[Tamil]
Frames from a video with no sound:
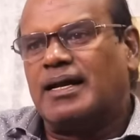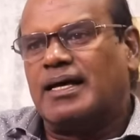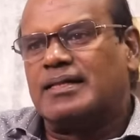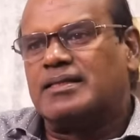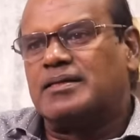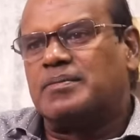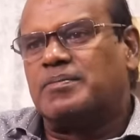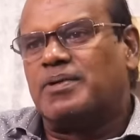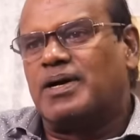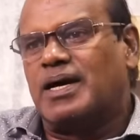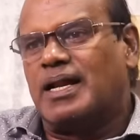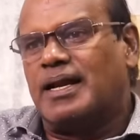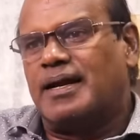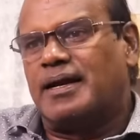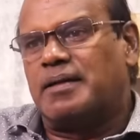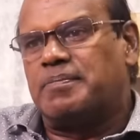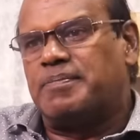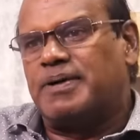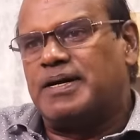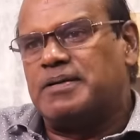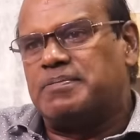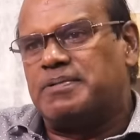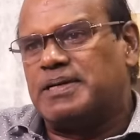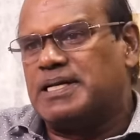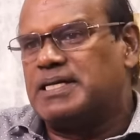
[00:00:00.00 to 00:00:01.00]
அதிமுக
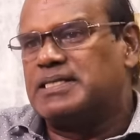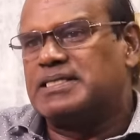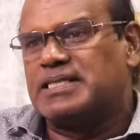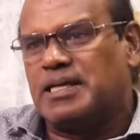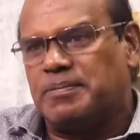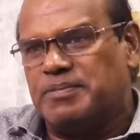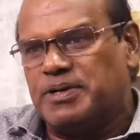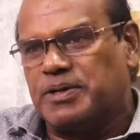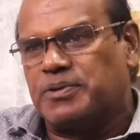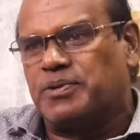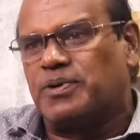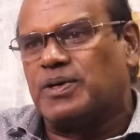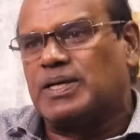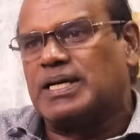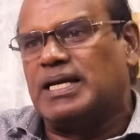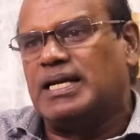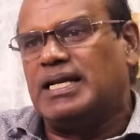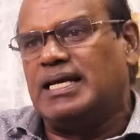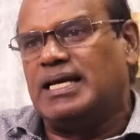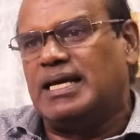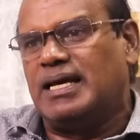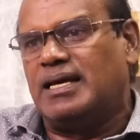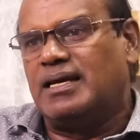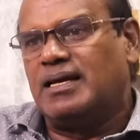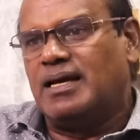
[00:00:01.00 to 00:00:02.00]
எடப்பாடி பழனிசாமி
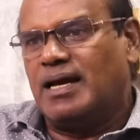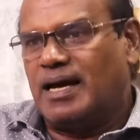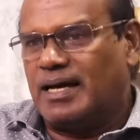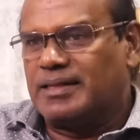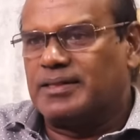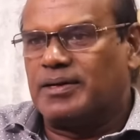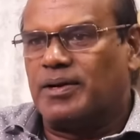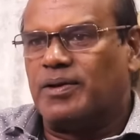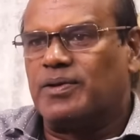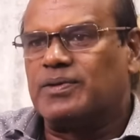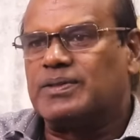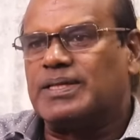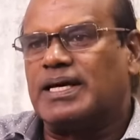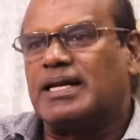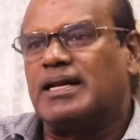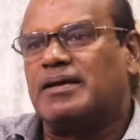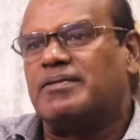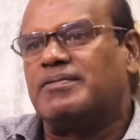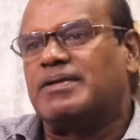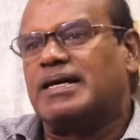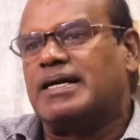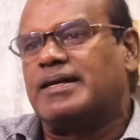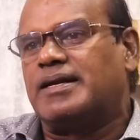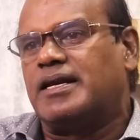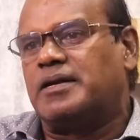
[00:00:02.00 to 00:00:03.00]
கொடுக்கலையே அந்த அளவுக்கு தானே
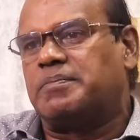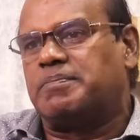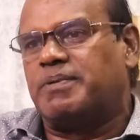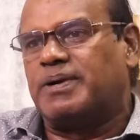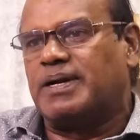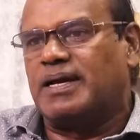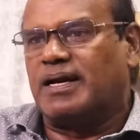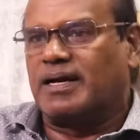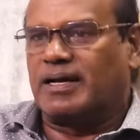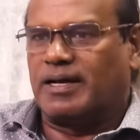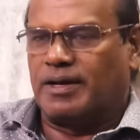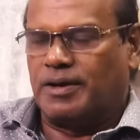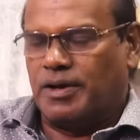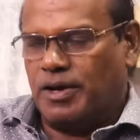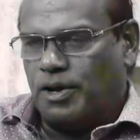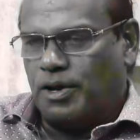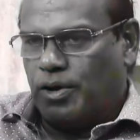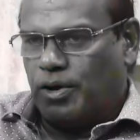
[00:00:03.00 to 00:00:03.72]
இவங்க ட்ரீட் பண்ணாங்க